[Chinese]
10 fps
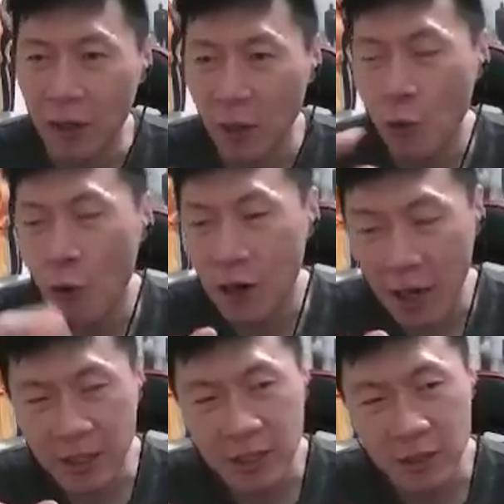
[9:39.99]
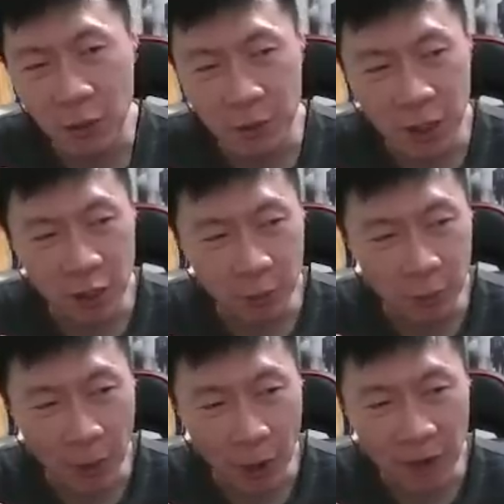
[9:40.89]
那乌尔开西我不知道有没
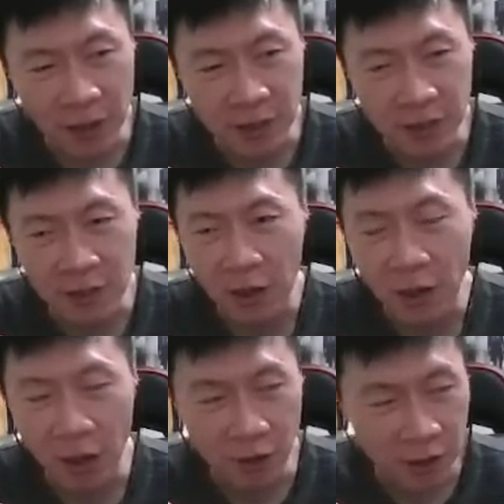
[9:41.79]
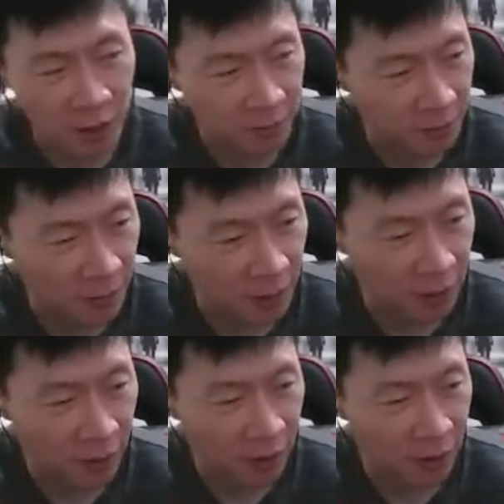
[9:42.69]
有爆发性骚扰，好像，
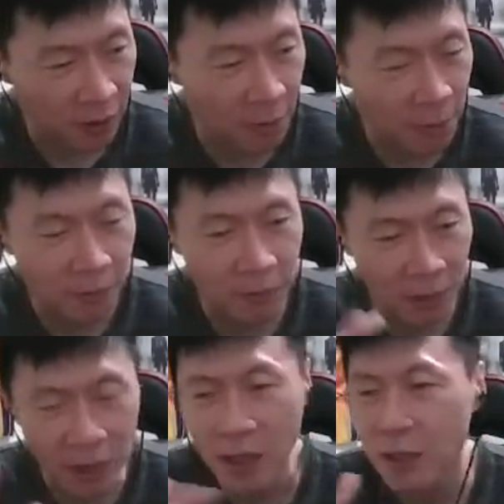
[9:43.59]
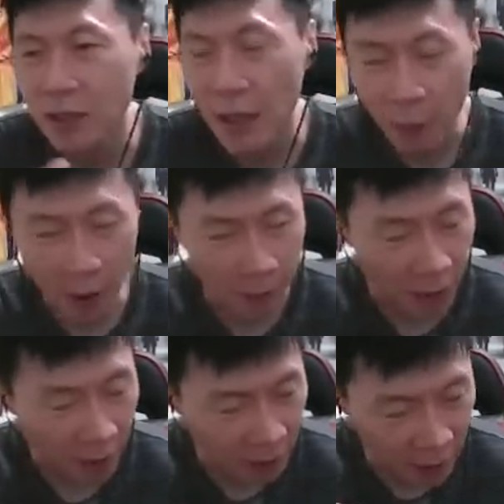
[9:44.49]
嗯，他他在台湾嘛
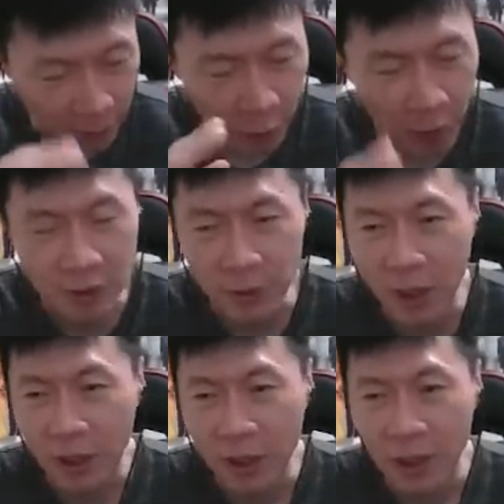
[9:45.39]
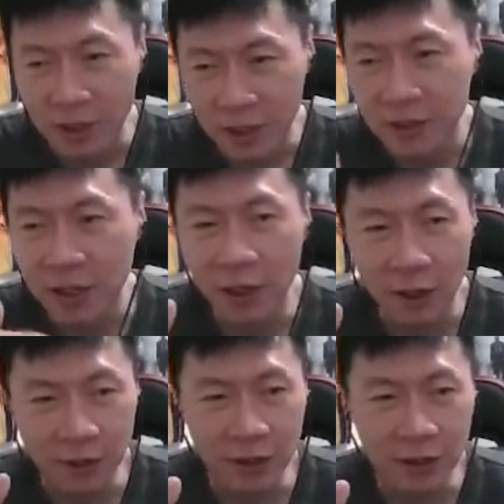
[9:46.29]
啊，但是不管怎么样，性骚
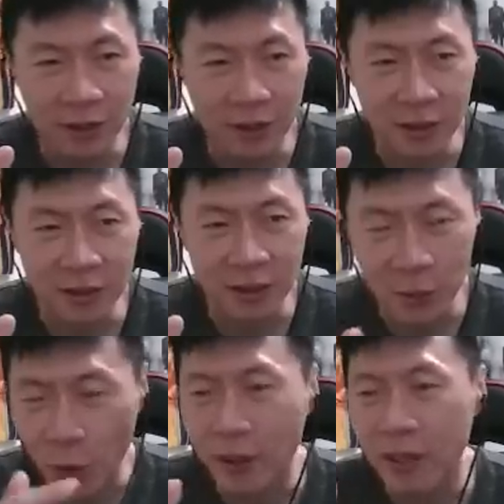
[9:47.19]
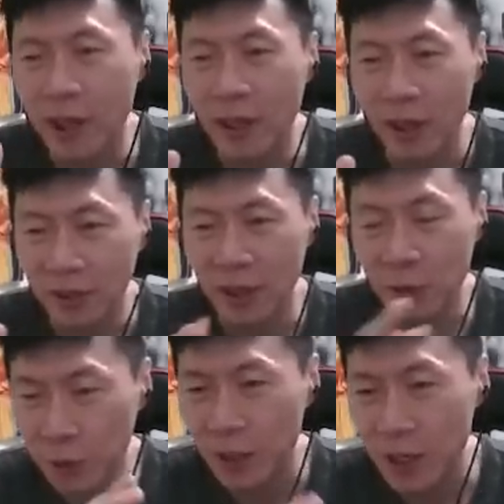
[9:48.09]
扰这个这个是王丹了啊，
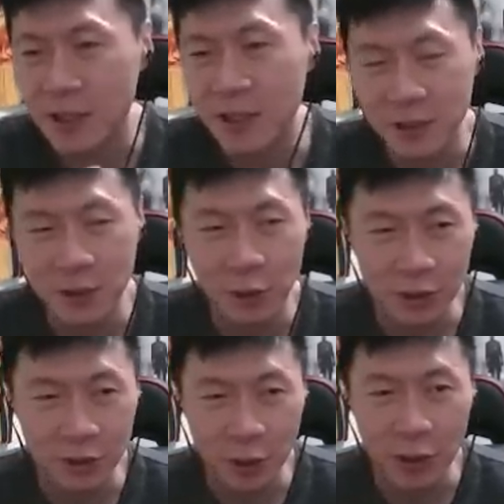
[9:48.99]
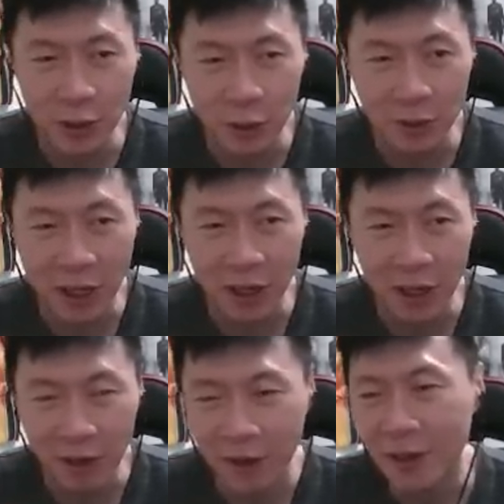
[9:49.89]
但吴尔开西也是又吃又喝又拿了
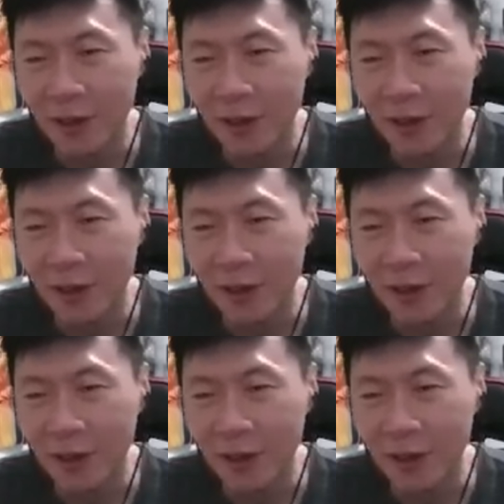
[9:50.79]
哦。